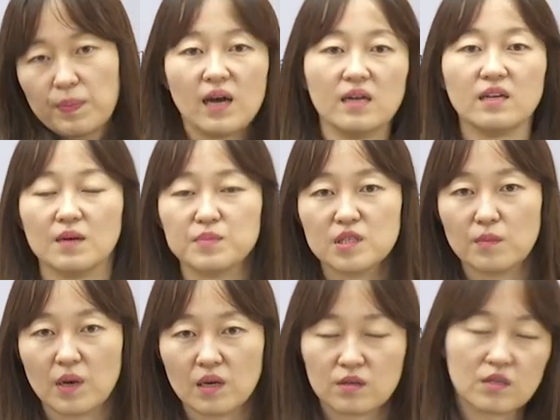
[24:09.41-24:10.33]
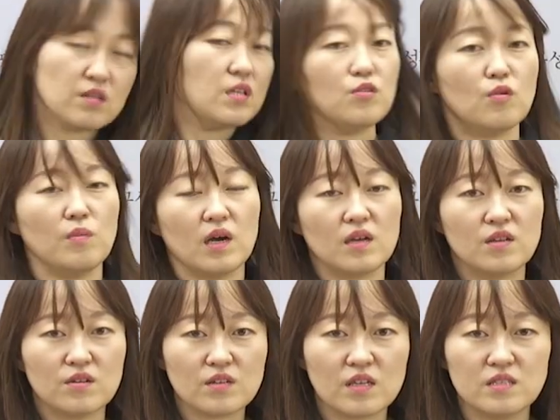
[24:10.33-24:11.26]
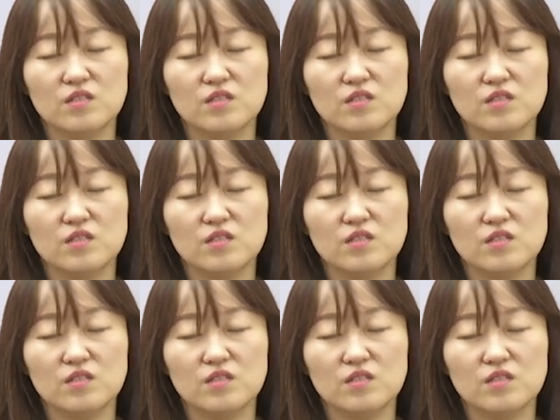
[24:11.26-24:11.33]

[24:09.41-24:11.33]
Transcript: 팔이 갑자기 막 이렇게 튀고 막 이런